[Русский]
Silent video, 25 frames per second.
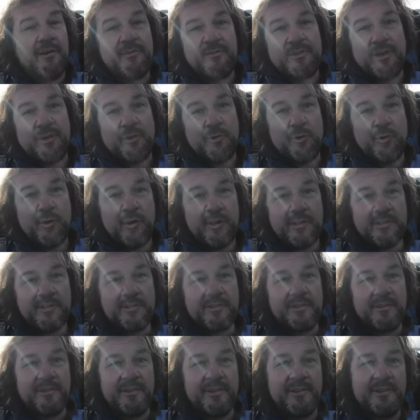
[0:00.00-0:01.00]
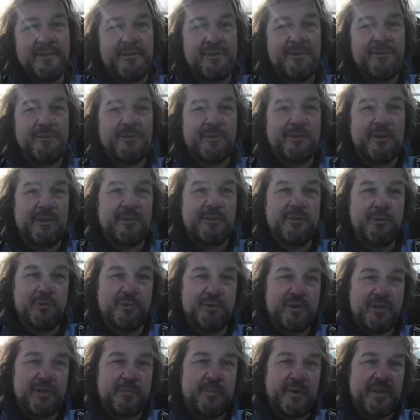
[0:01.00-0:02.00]
Второй раз э,
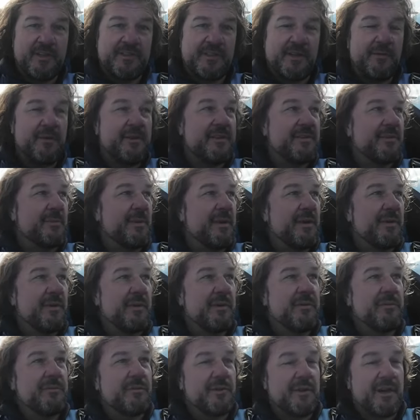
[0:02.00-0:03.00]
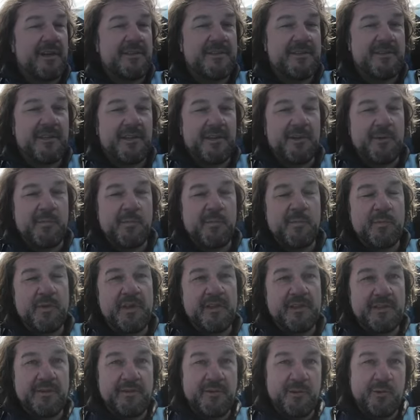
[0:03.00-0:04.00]
столкнуться с представителями власти
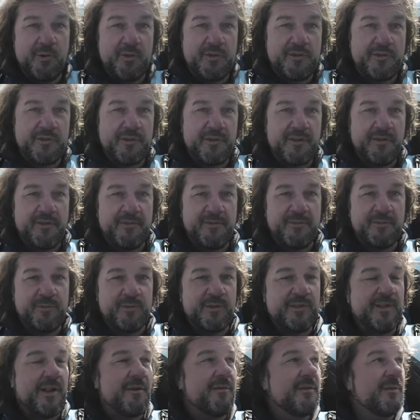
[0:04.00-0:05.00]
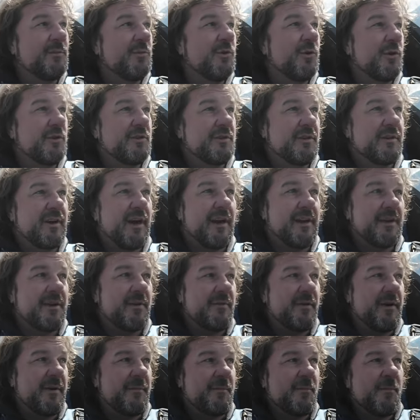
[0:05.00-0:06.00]
мне довелось э, в славном городе
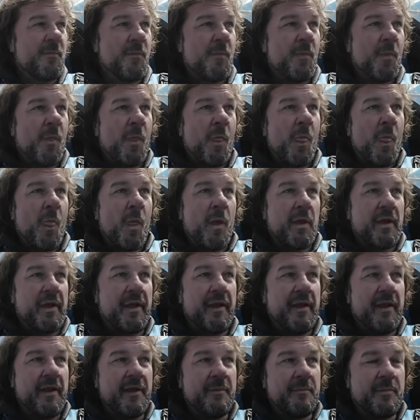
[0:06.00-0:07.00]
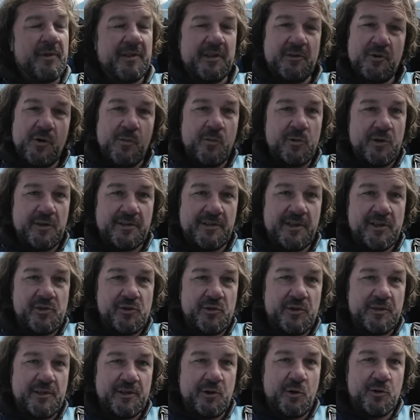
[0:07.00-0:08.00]
Харькове. И по такому
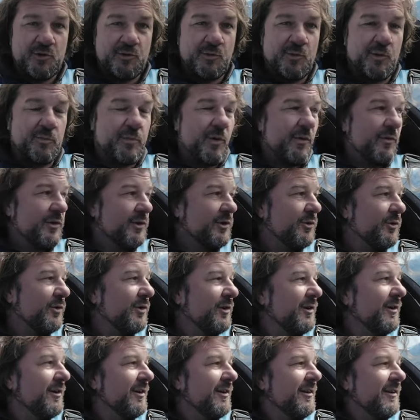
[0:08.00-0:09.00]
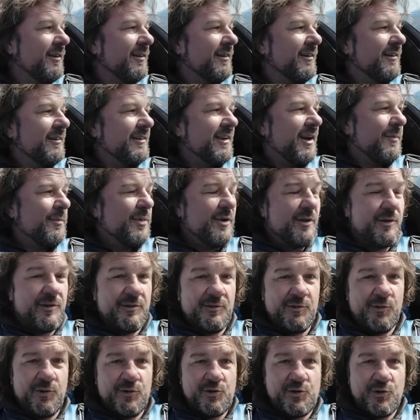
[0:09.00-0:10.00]
достаточно серьезному поводу. Я
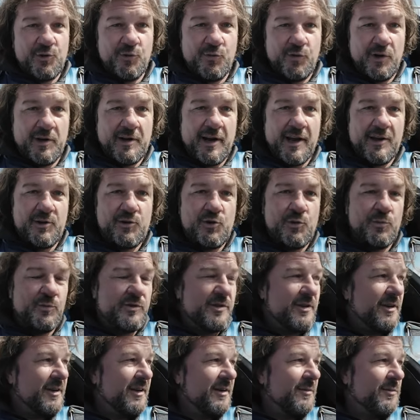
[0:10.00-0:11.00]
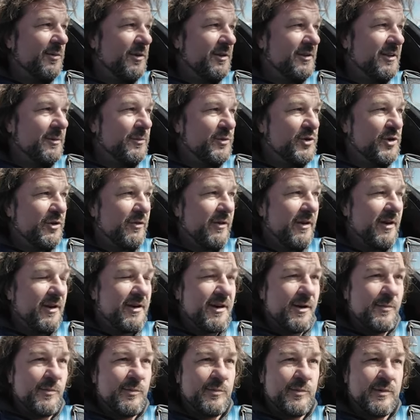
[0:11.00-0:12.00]
был очень увлекающимся молодым
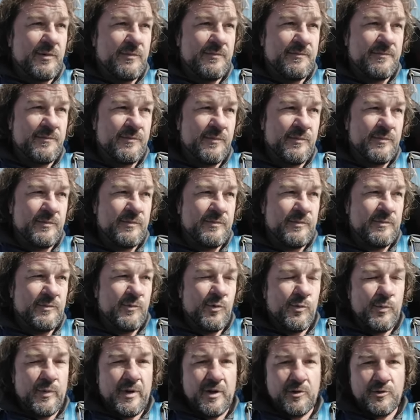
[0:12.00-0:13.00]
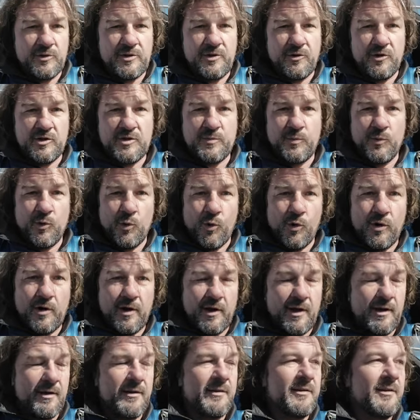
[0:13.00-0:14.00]
человеком, умел делать
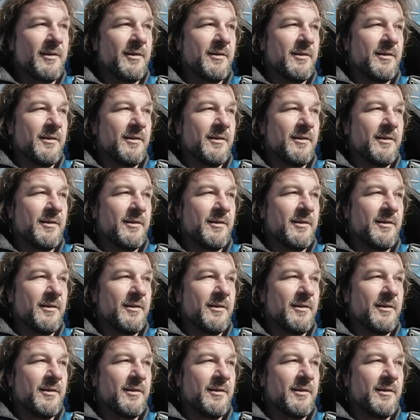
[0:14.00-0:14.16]
многое,